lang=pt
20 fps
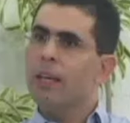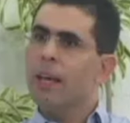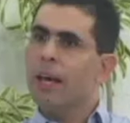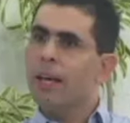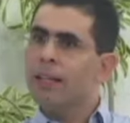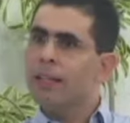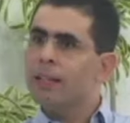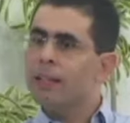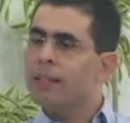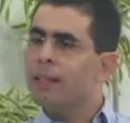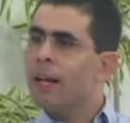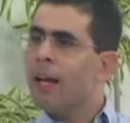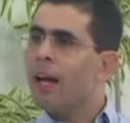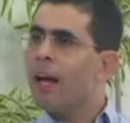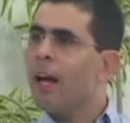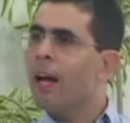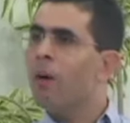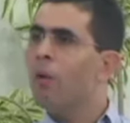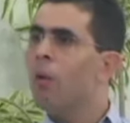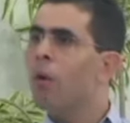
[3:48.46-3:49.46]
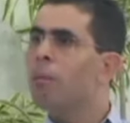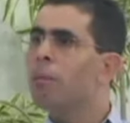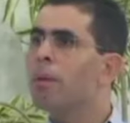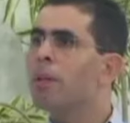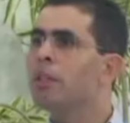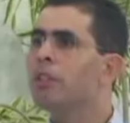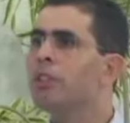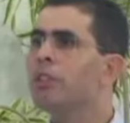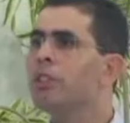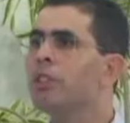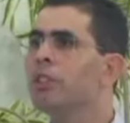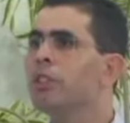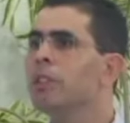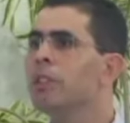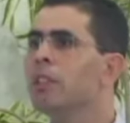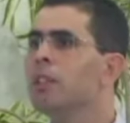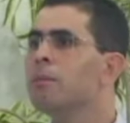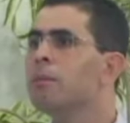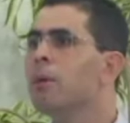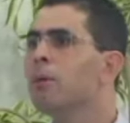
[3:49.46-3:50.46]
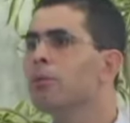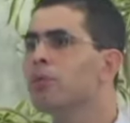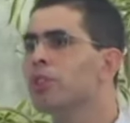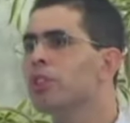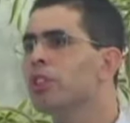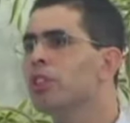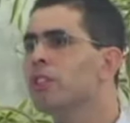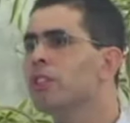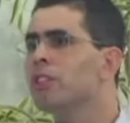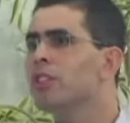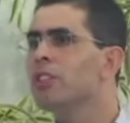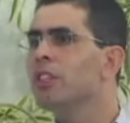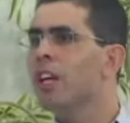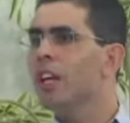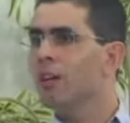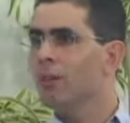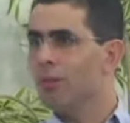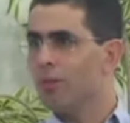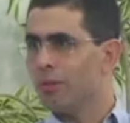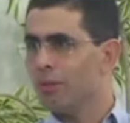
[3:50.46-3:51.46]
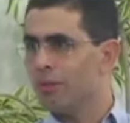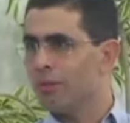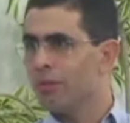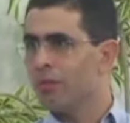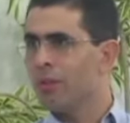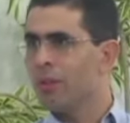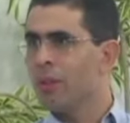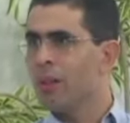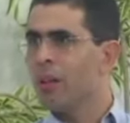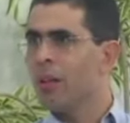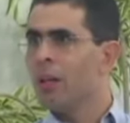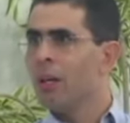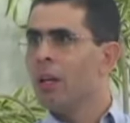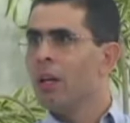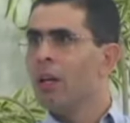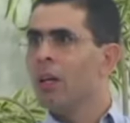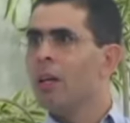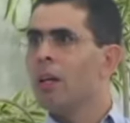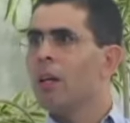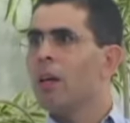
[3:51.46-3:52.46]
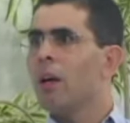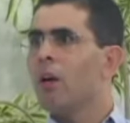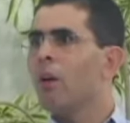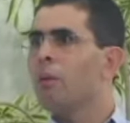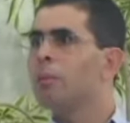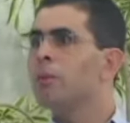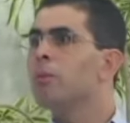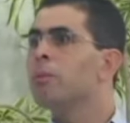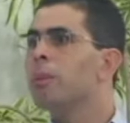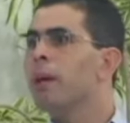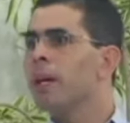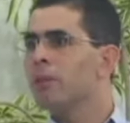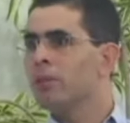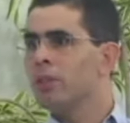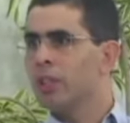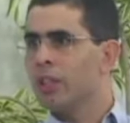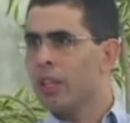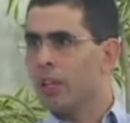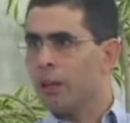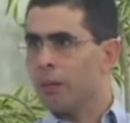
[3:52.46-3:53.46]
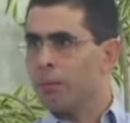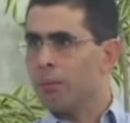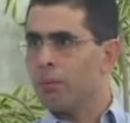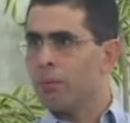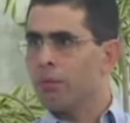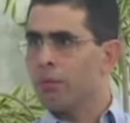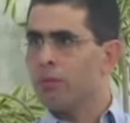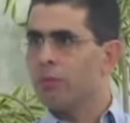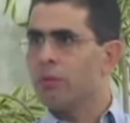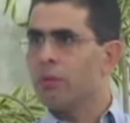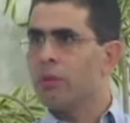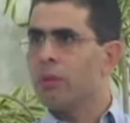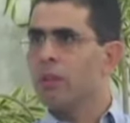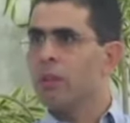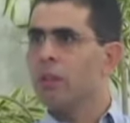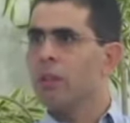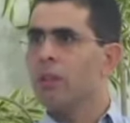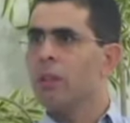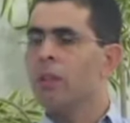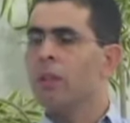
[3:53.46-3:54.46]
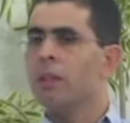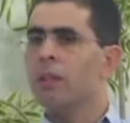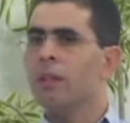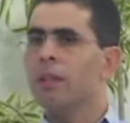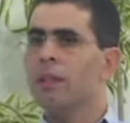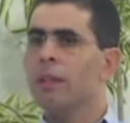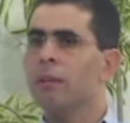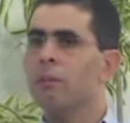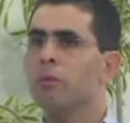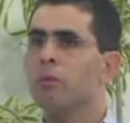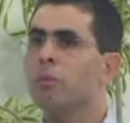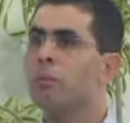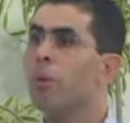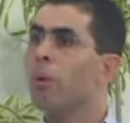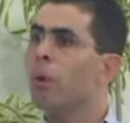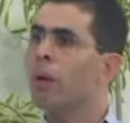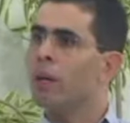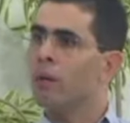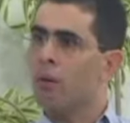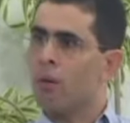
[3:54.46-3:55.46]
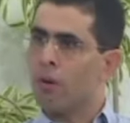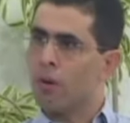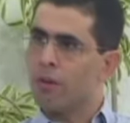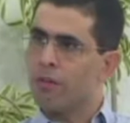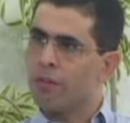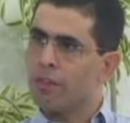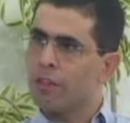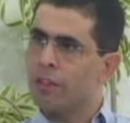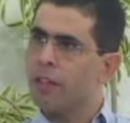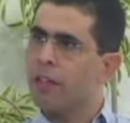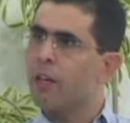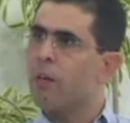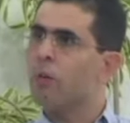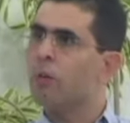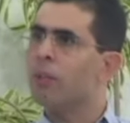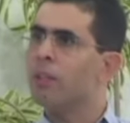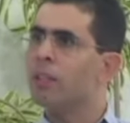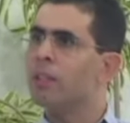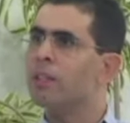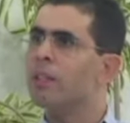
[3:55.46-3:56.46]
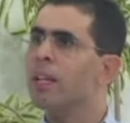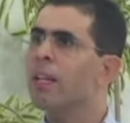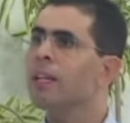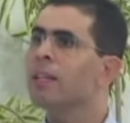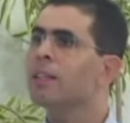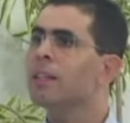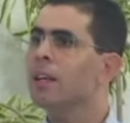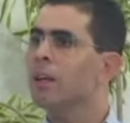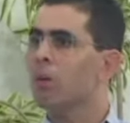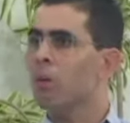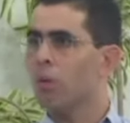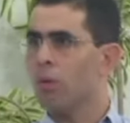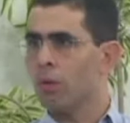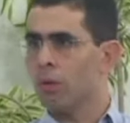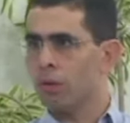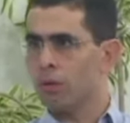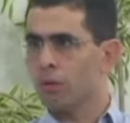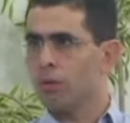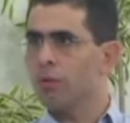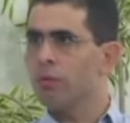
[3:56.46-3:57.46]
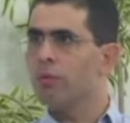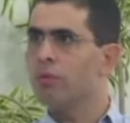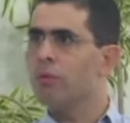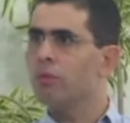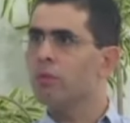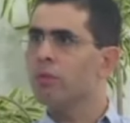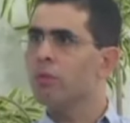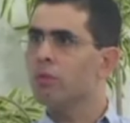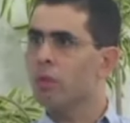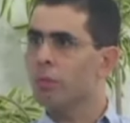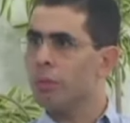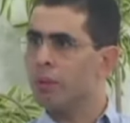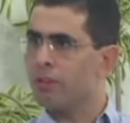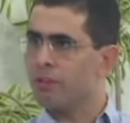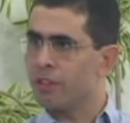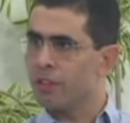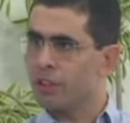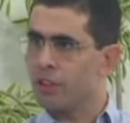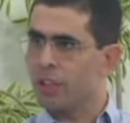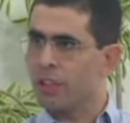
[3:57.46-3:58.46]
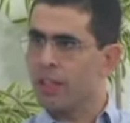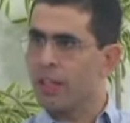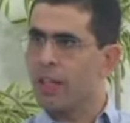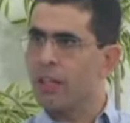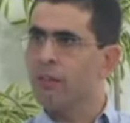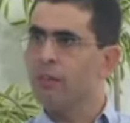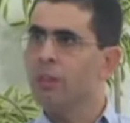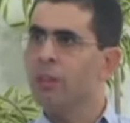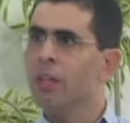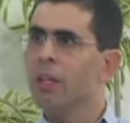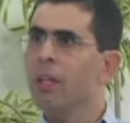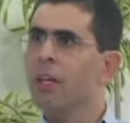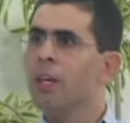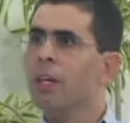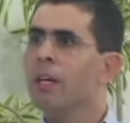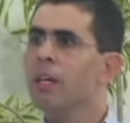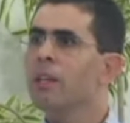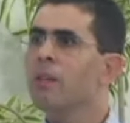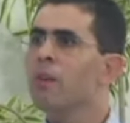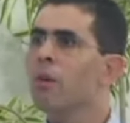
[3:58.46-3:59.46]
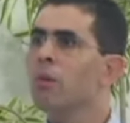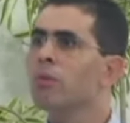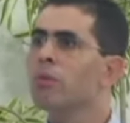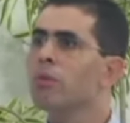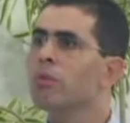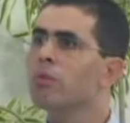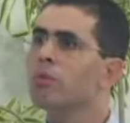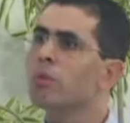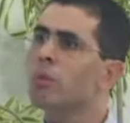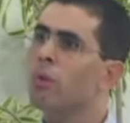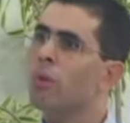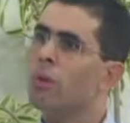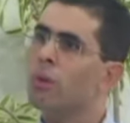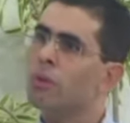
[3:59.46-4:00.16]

E ainda a obra de Irmão X e de Nail Lúcio, a obra de Humberto de Campos. Temos o Boa Nova, que reúne 30 contos sobre o Evangelho e outros